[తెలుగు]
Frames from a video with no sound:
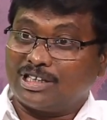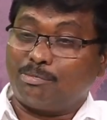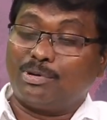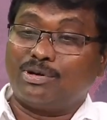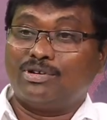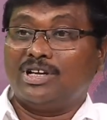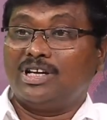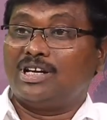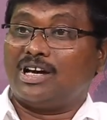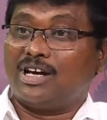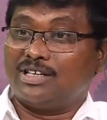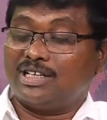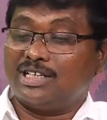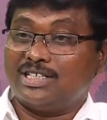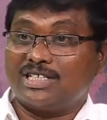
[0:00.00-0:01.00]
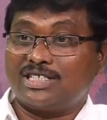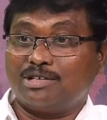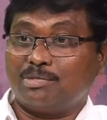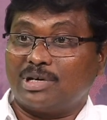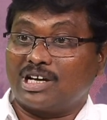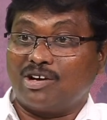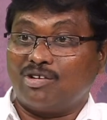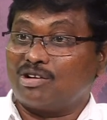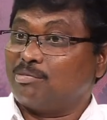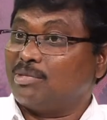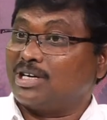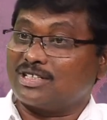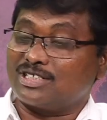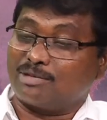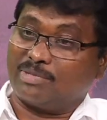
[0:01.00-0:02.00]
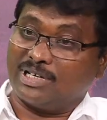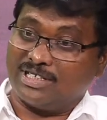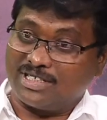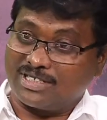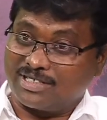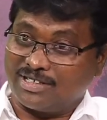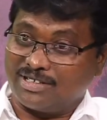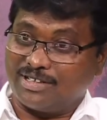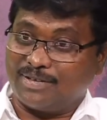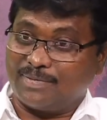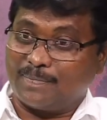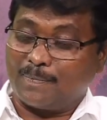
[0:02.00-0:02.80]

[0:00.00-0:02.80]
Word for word: తప్పకుండా నేను ఆయుధాలు చేసి మన గవర్నమెంట్కి సప్లై చేస్తాను